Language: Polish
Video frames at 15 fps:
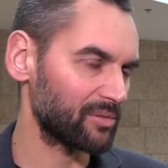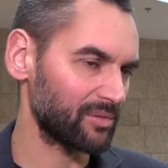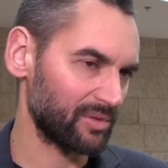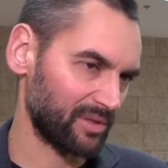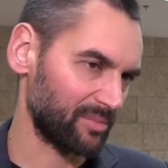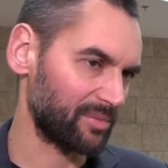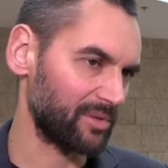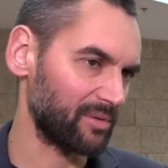
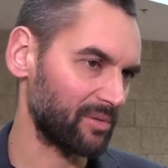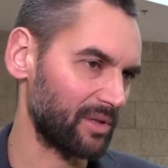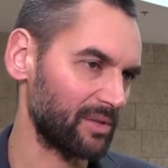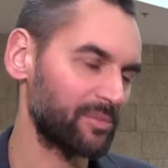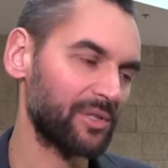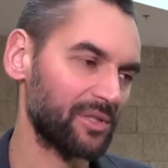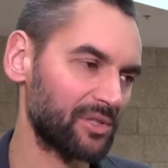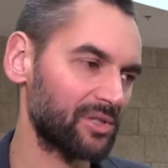udostępniła.
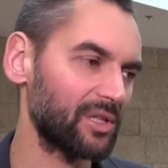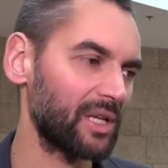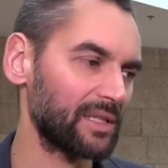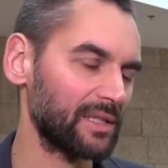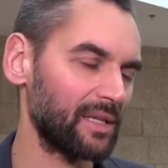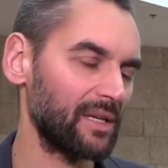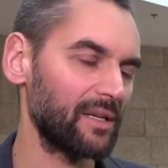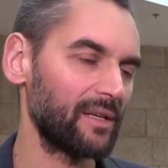I przez trzy
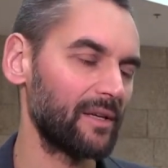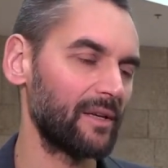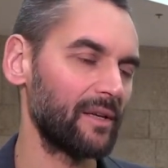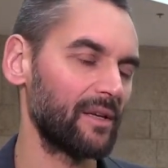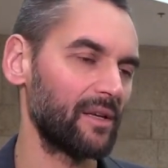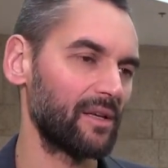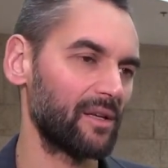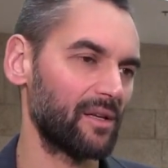lata
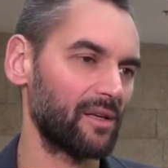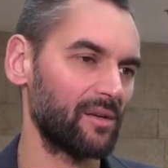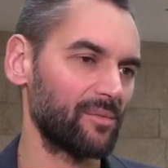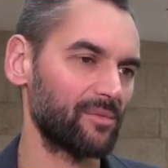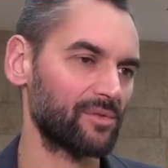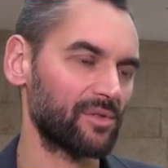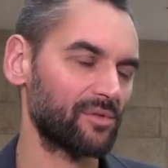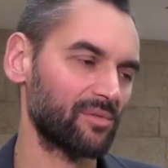
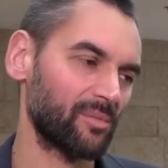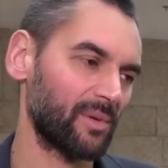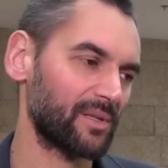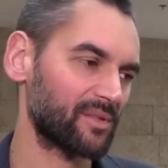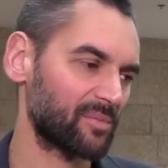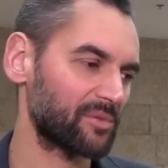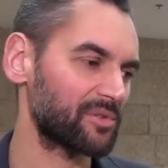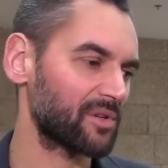muszę tu
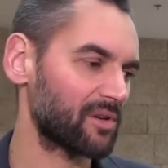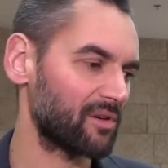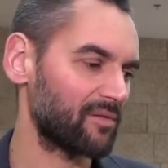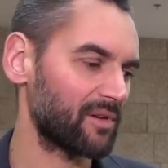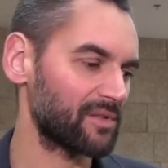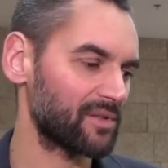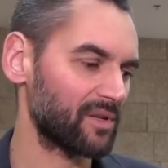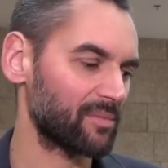bardzo
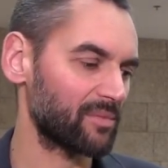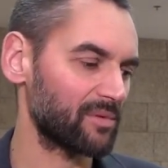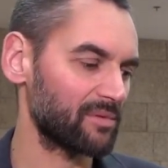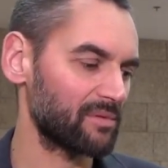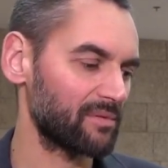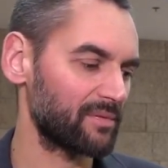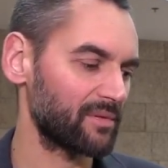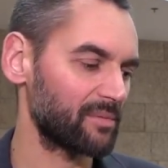podziękować
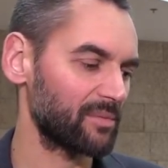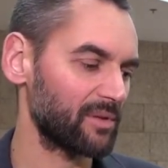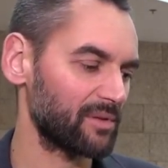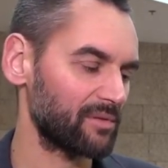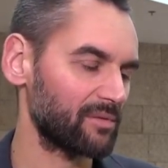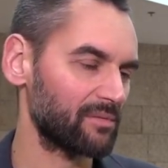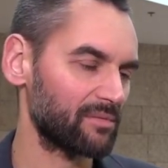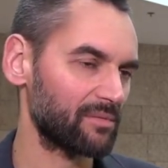jakby firmie.
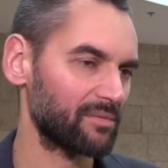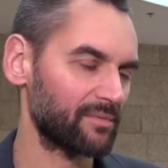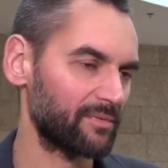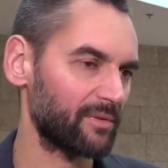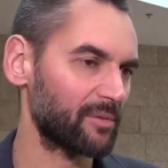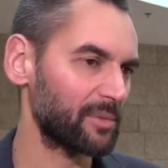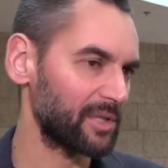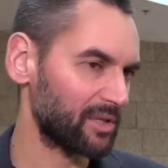No, w
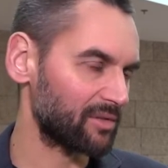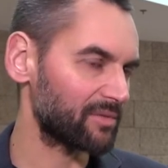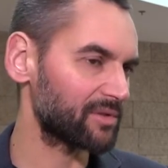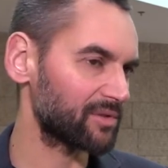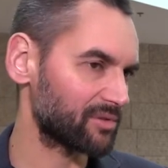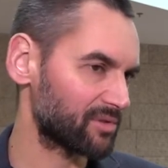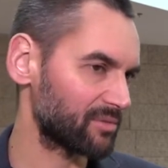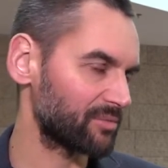formie
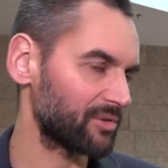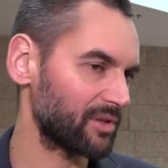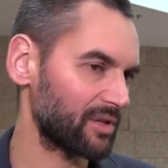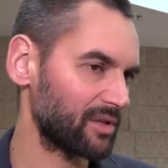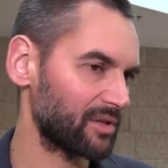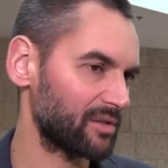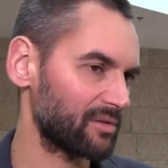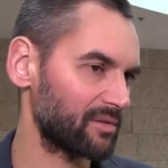darowizny
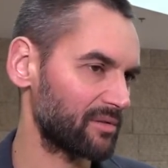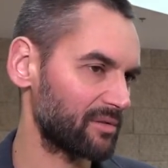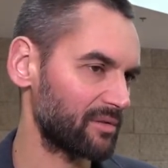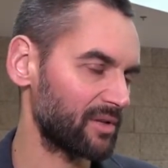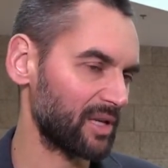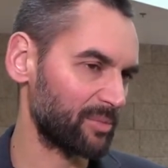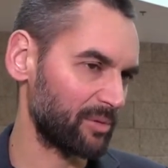otrzymuję e, lek